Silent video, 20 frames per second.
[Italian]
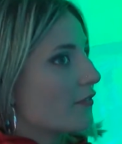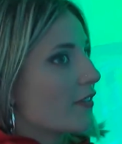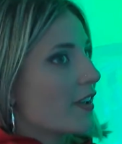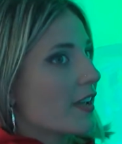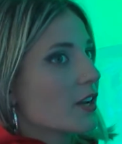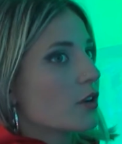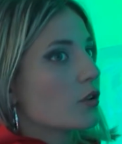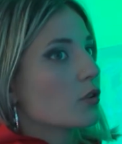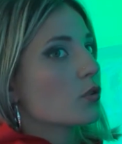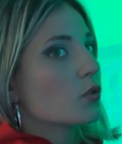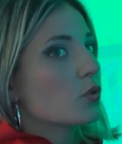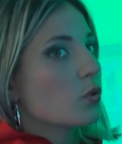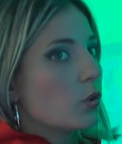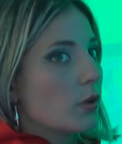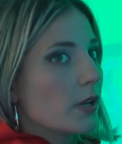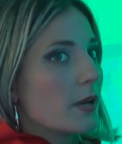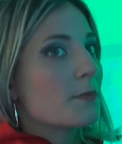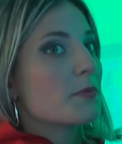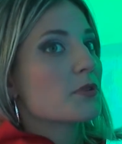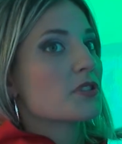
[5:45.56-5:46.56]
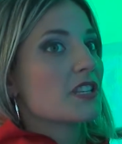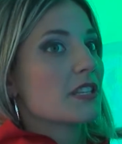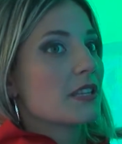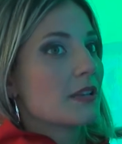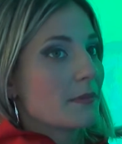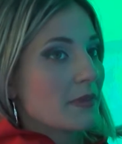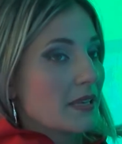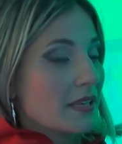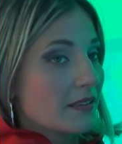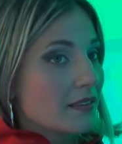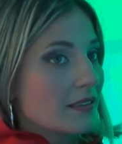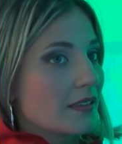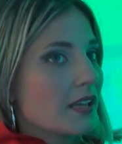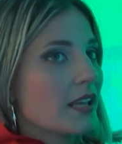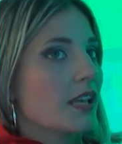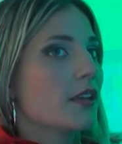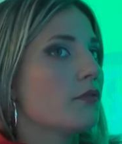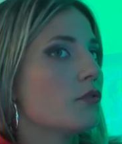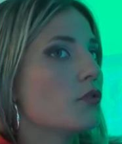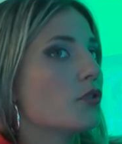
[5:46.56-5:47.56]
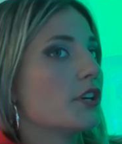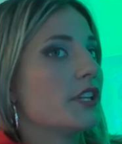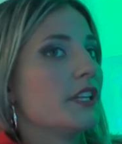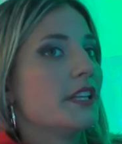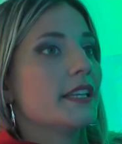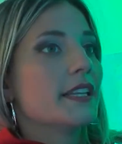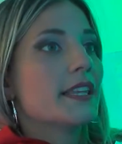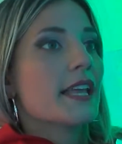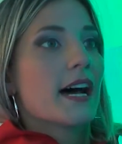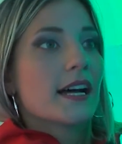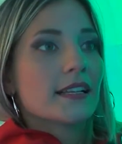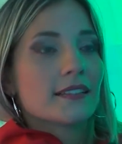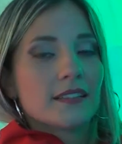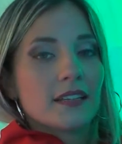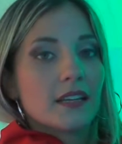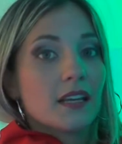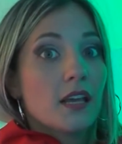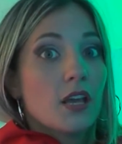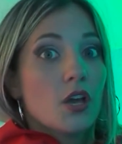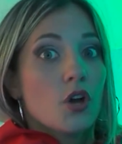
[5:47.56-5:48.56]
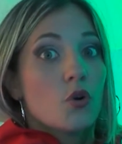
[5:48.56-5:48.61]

vengono qui appositamente e voi gli date